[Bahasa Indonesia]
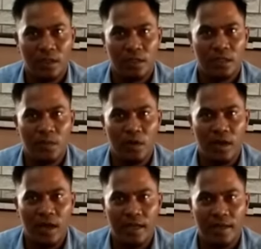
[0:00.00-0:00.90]

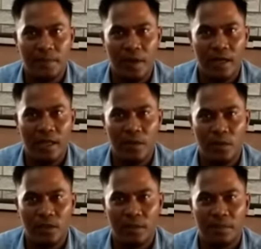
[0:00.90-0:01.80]
Semoga ke depan
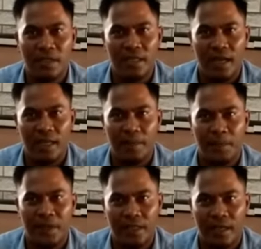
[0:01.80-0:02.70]
Hiwo menjadi
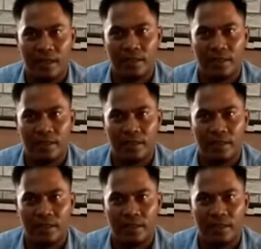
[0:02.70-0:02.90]
perkat